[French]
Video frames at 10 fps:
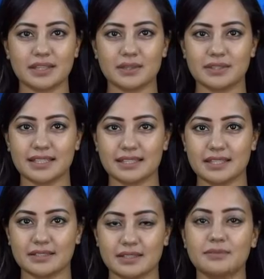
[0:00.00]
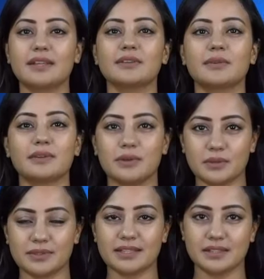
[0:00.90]
signe que son ultime
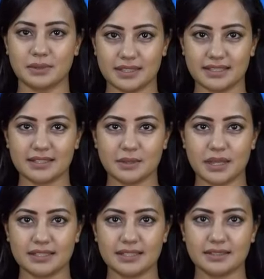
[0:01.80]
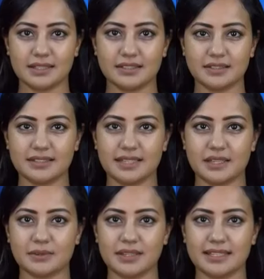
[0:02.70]
album paraîtra en 2025.
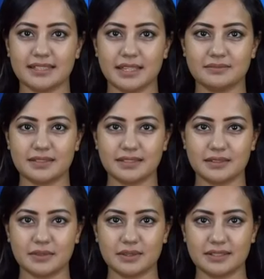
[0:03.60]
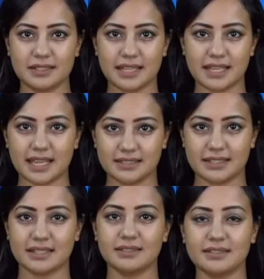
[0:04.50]
Une annonce qui a beaucoup
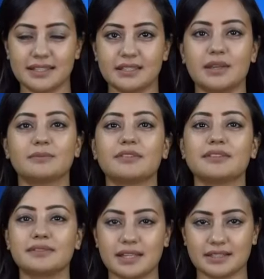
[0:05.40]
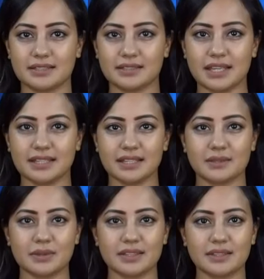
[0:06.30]
frustré les internautes.
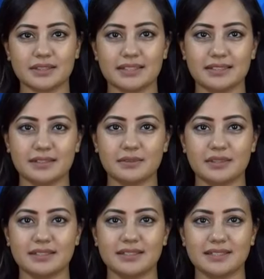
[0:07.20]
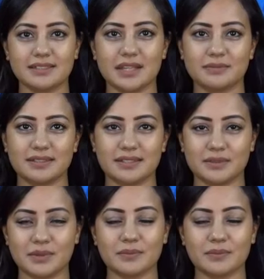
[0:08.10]
Tu veux pas faire un autre album après